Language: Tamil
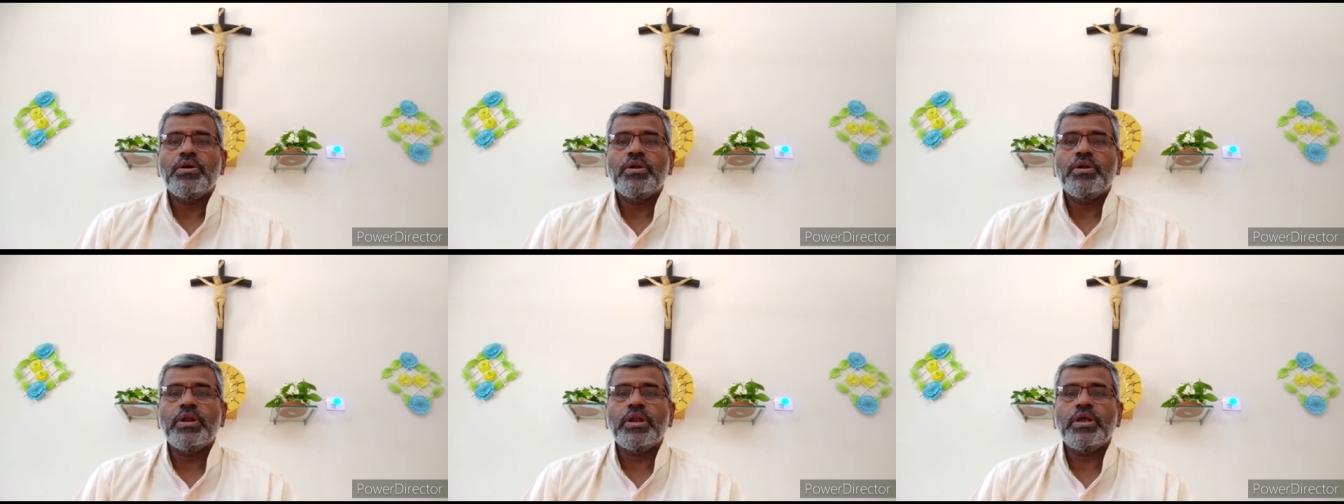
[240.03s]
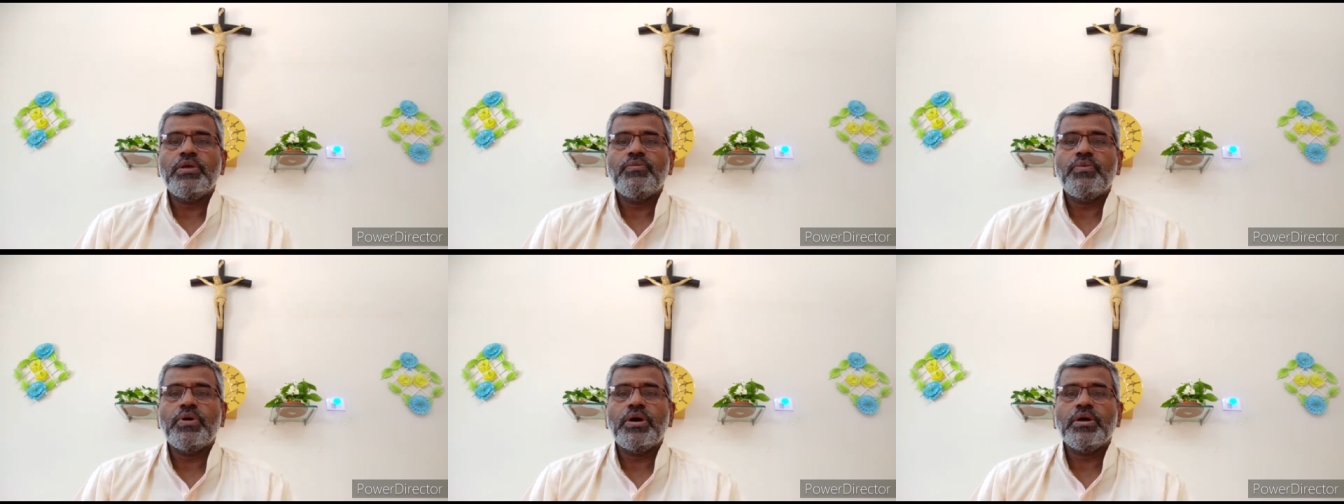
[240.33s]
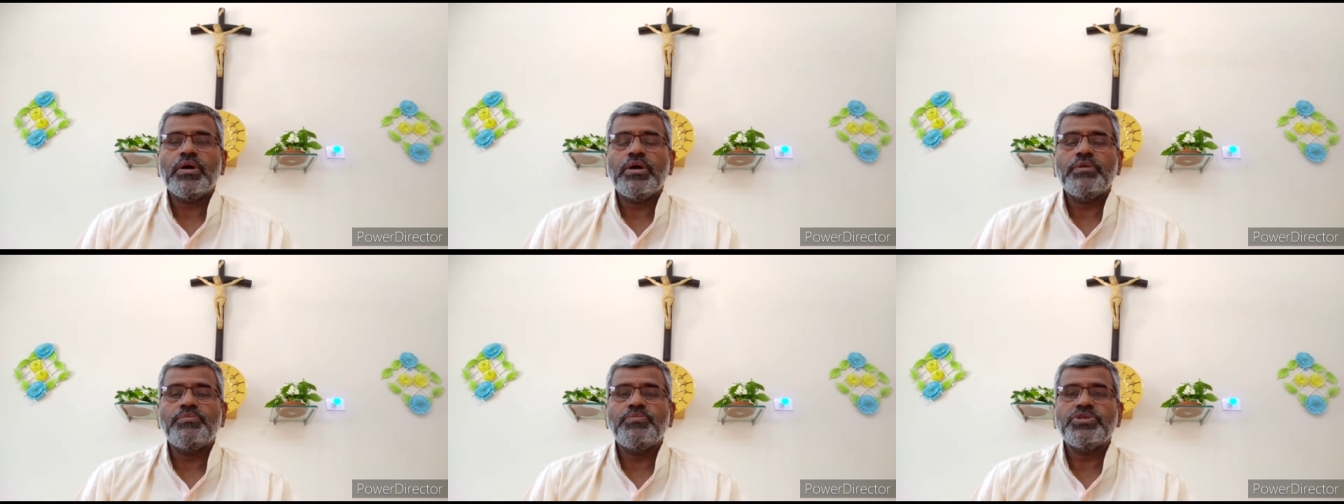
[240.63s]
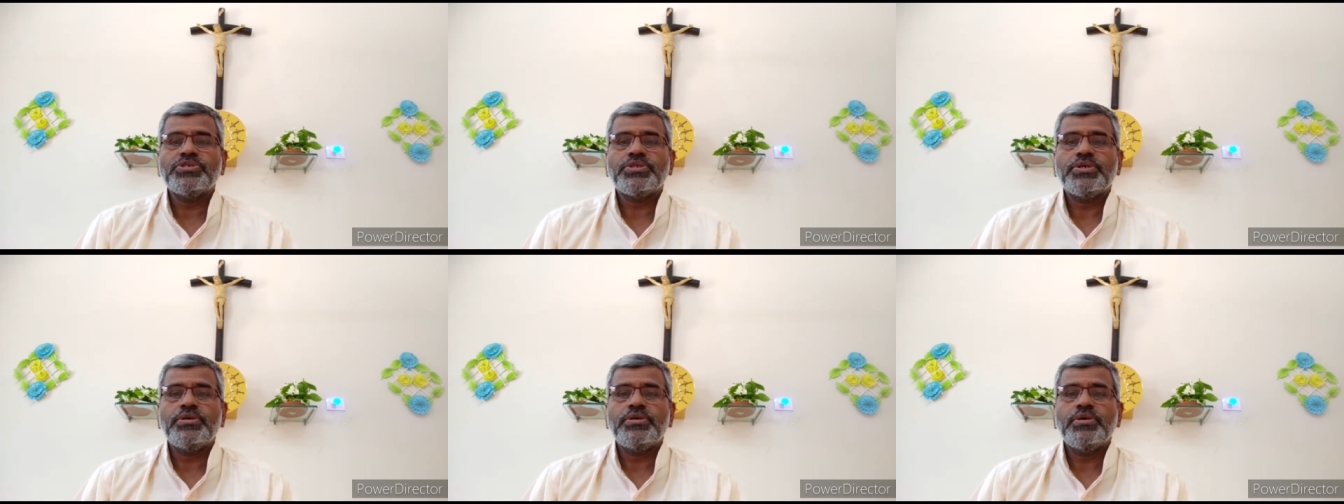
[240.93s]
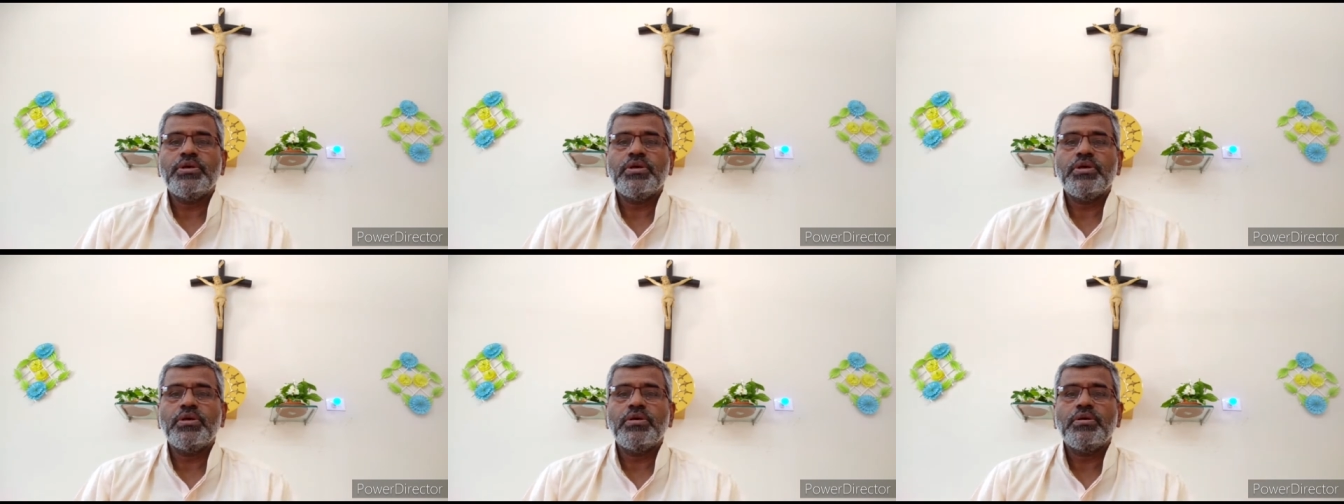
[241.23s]
நிறைவாக அன்பு
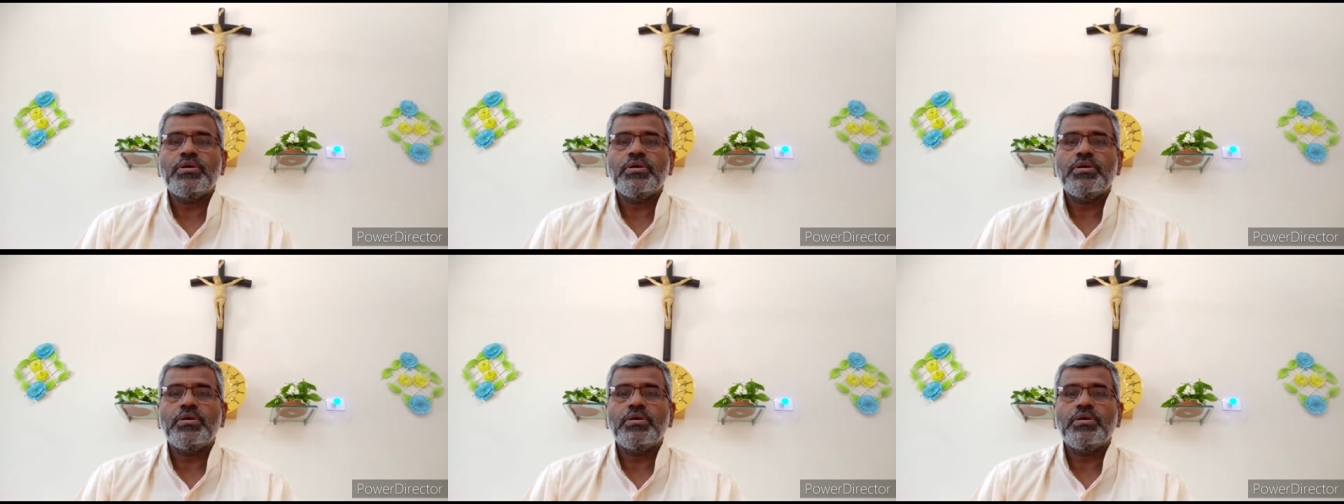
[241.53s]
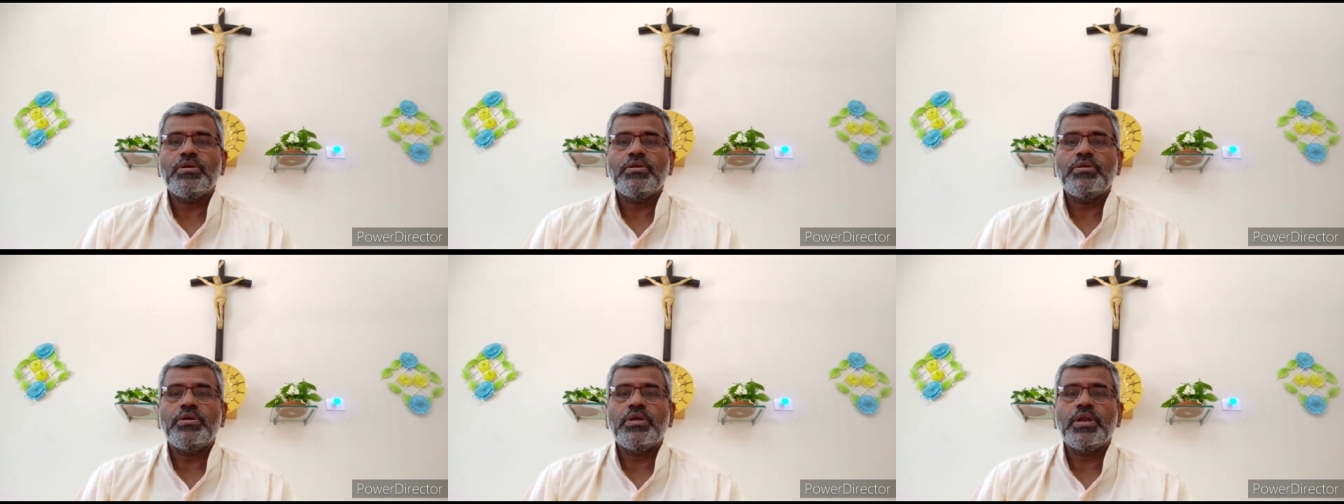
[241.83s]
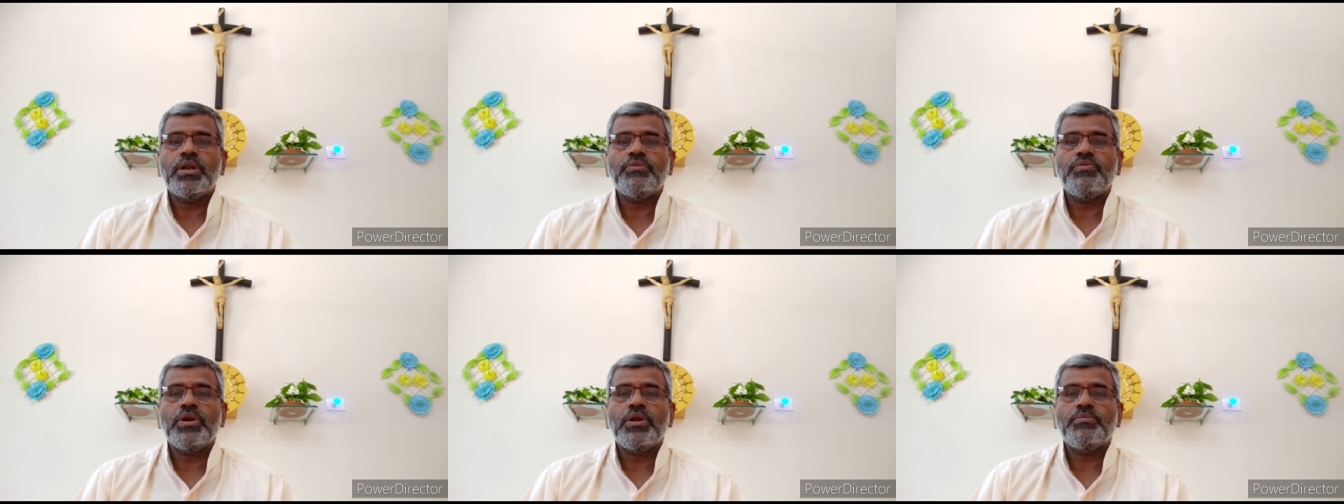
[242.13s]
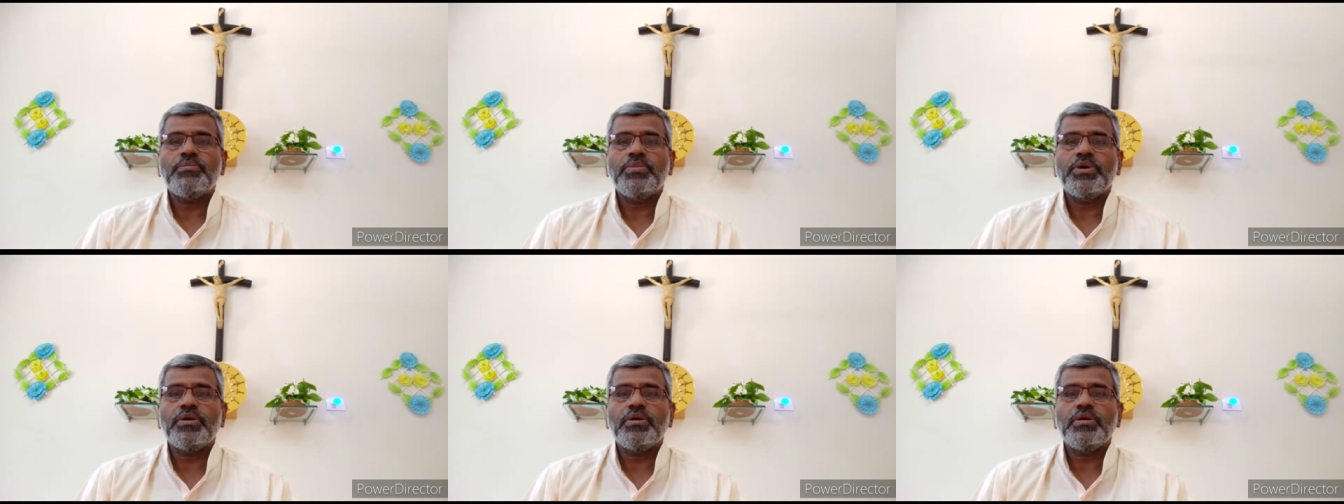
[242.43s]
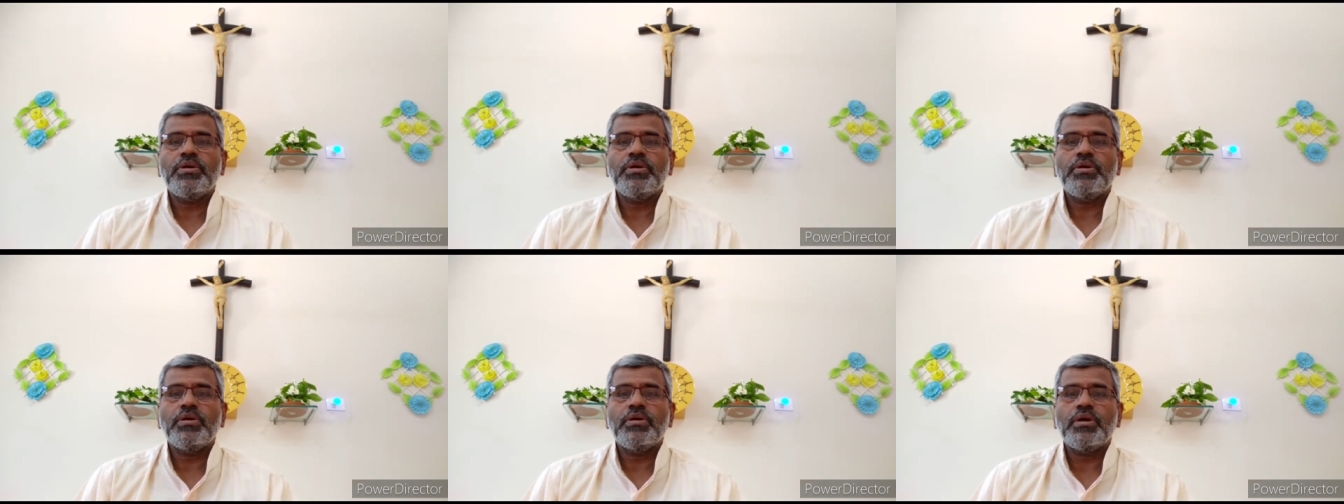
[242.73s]
செய்ய இறைவன் நம்மை
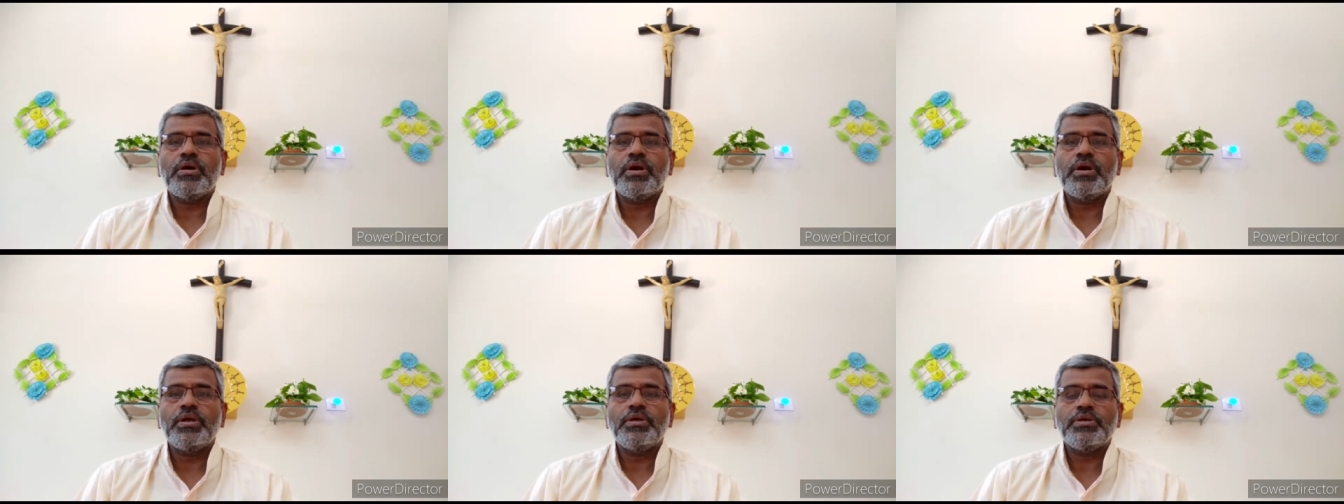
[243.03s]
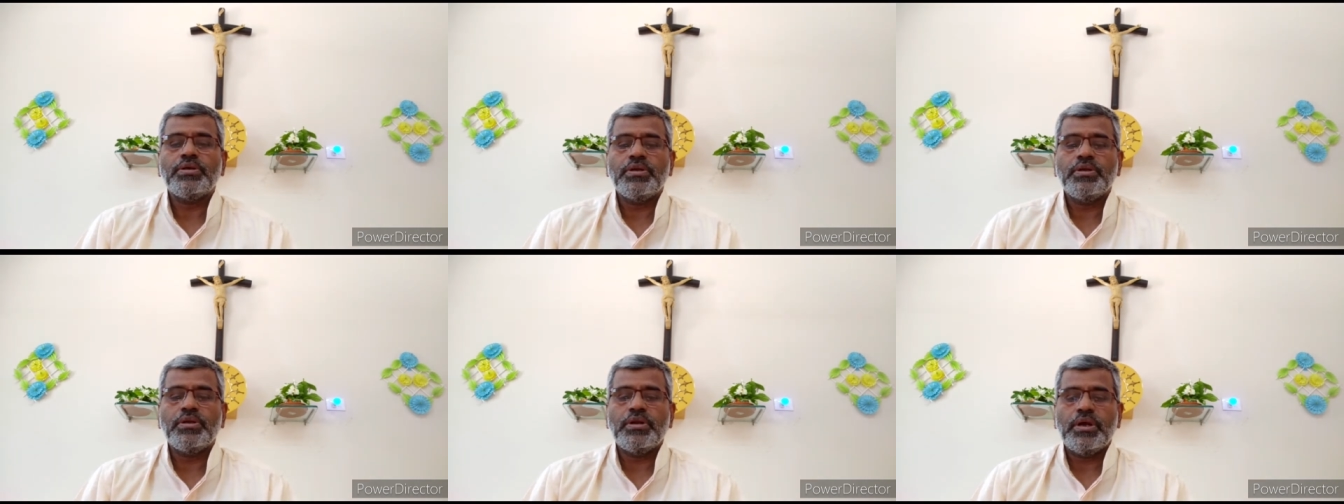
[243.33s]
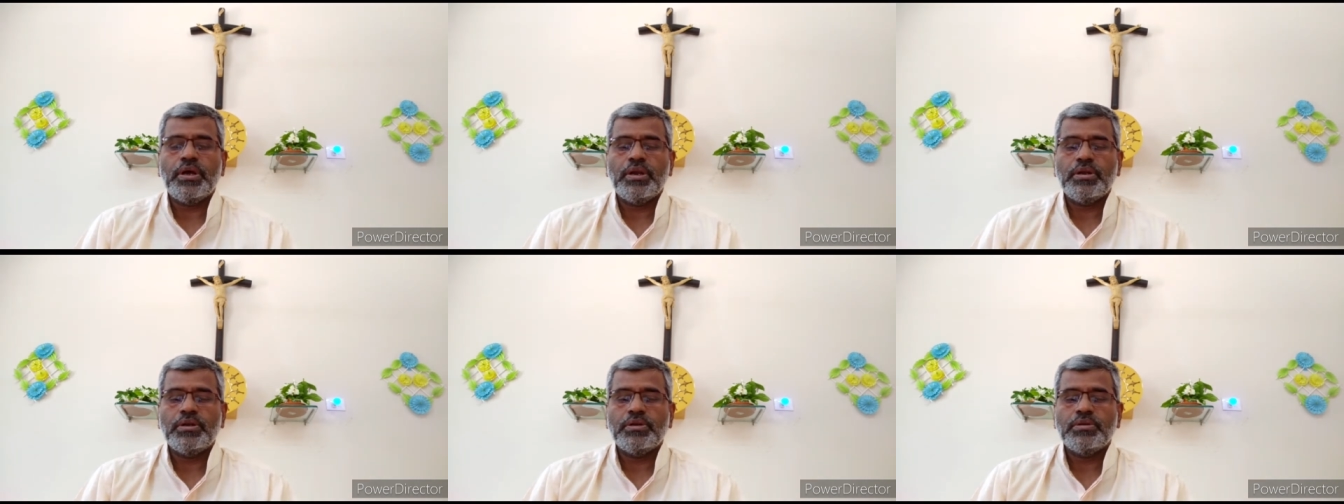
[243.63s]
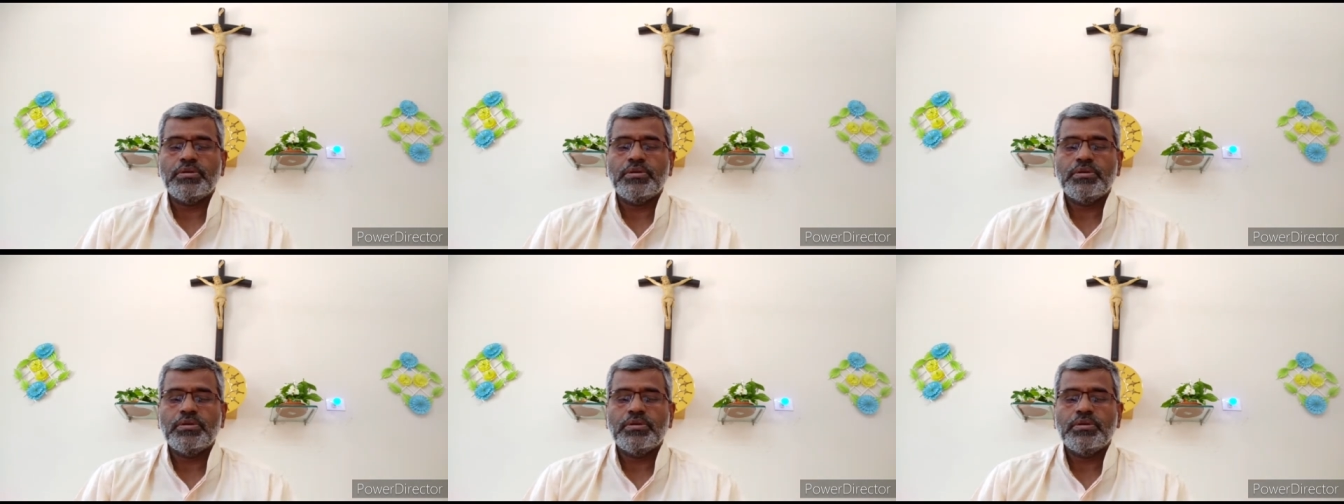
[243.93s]
அழைக்கின்றார்